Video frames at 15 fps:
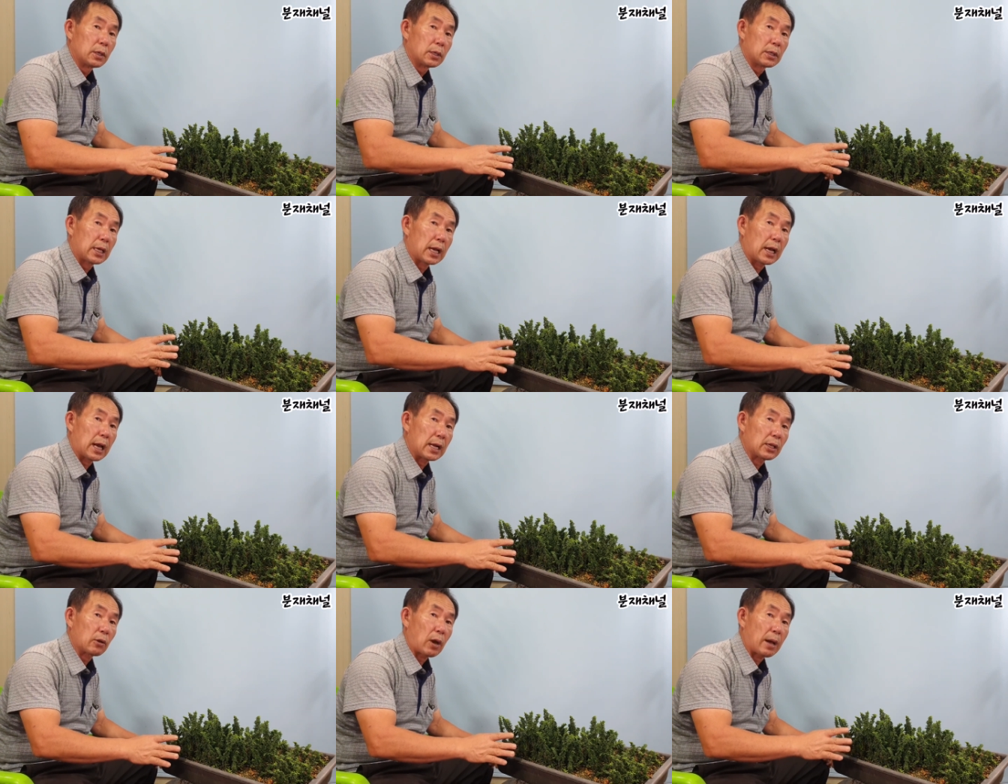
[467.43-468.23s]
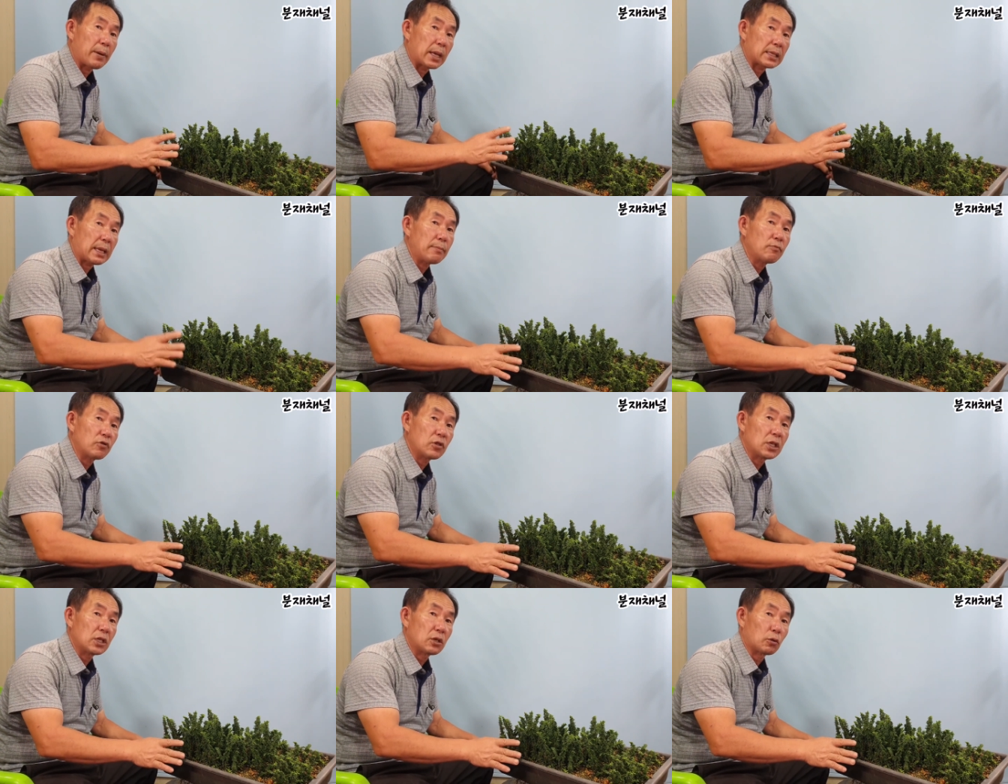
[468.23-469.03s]
제가 알기로 아마
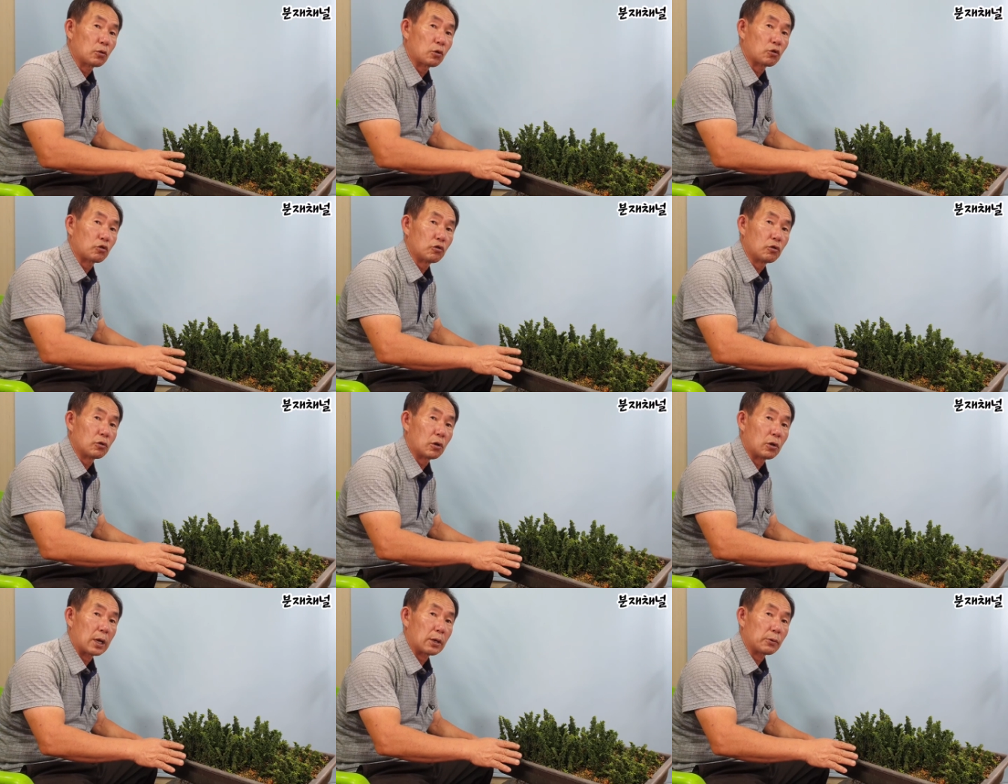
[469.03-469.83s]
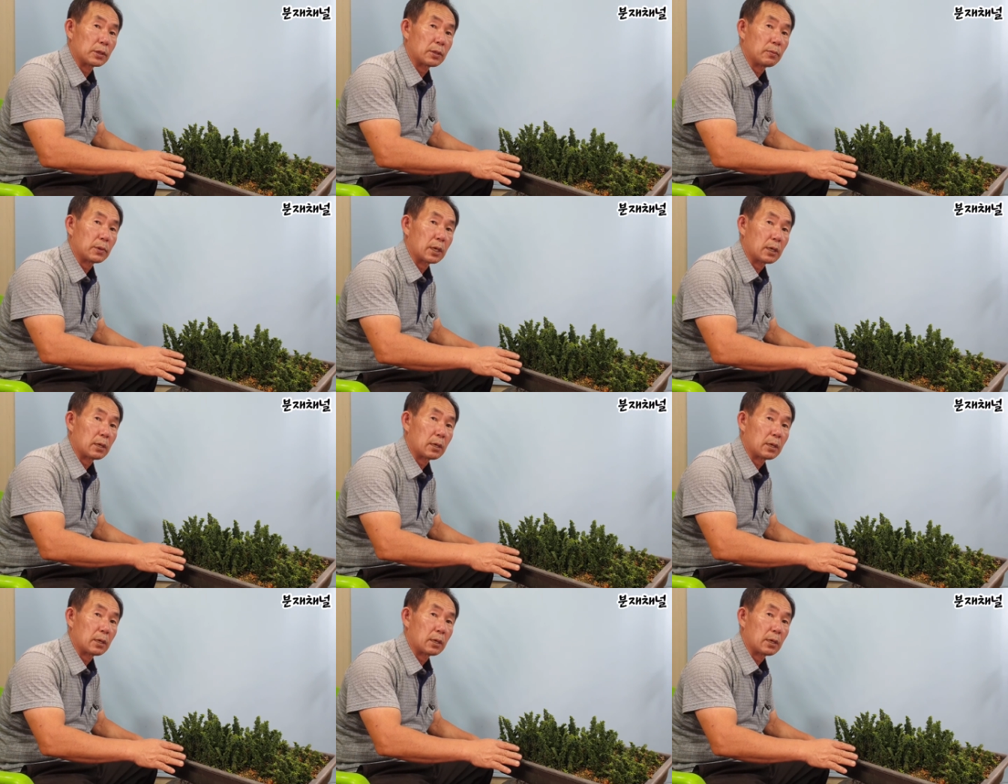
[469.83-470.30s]
3분의 1 정도로 주는 걸로 알고 있습니다.